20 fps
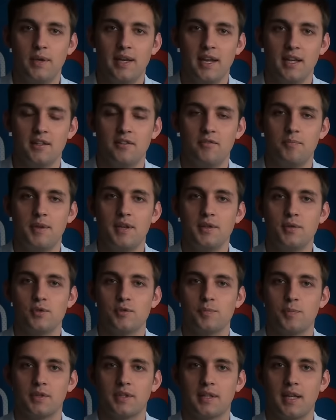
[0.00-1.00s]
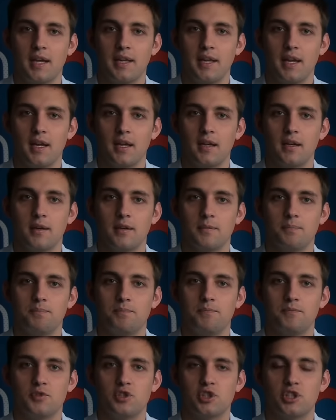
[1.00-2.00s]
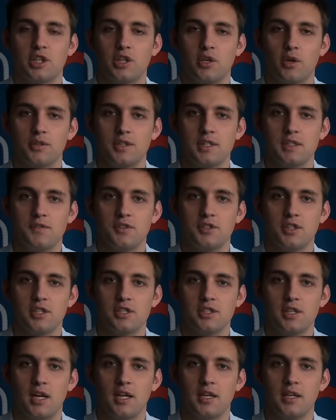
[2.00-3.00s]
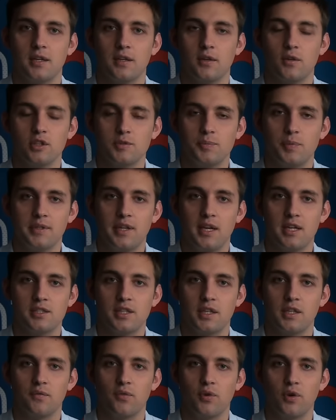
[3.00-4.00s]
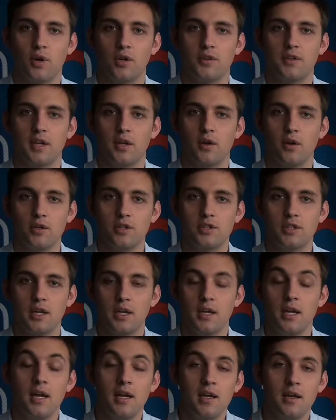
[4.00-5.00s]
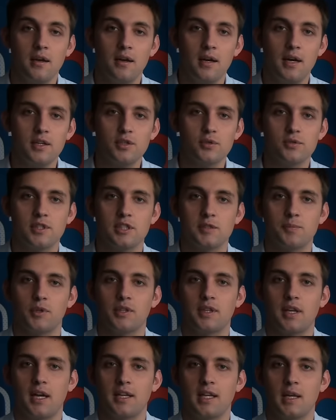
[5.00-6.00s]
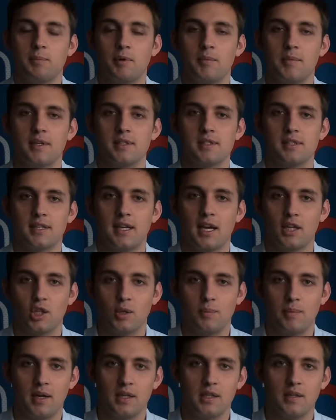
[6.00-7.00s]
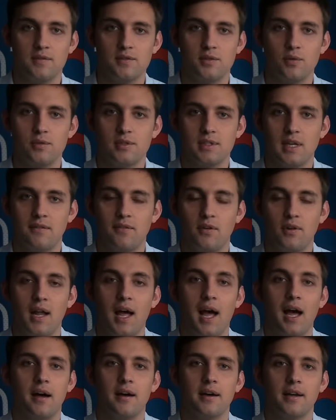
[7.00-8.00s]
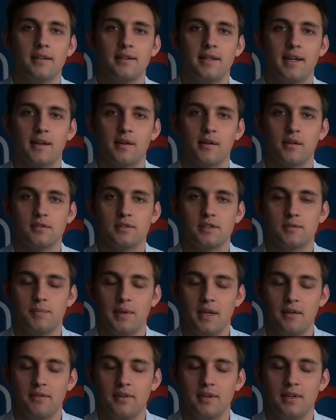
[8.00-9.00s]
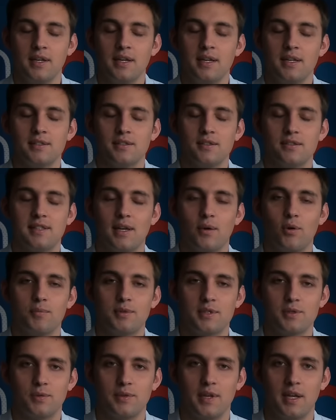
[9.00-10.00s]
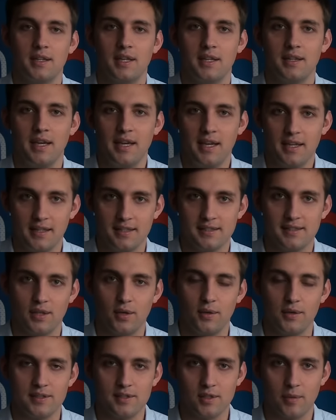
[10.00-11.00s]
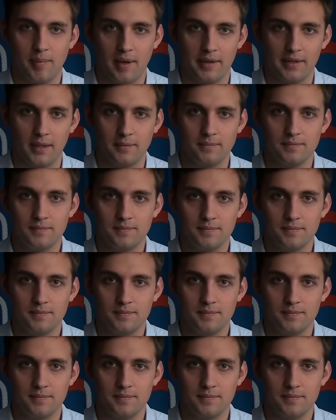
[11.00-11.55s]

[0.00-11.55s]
weekend w pięciu spotkaniach e, trzykrotnie zwyciężali gospodarze, dwukrotnie goście, a szóste spotkanie pomiędzy Gatą Active Duńska Wola a Red Dragon z Gniewy zostało przesunięte na 11 listopada.